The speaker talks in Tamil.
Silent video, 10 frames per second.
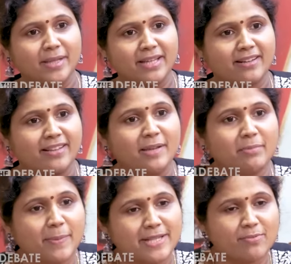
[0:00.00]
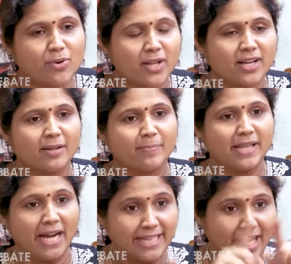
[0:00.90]
அப்படிங்கிறதானே இப்ப பேசுபொருளா
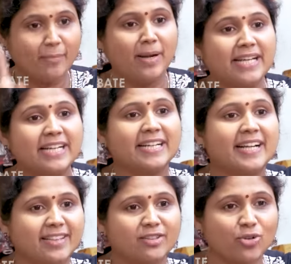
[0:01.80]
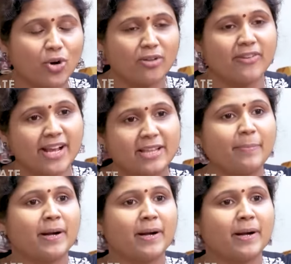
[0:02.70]
இருக்கு அண்ணாமலைக்கு கிடைத்த தோல்வியை அதை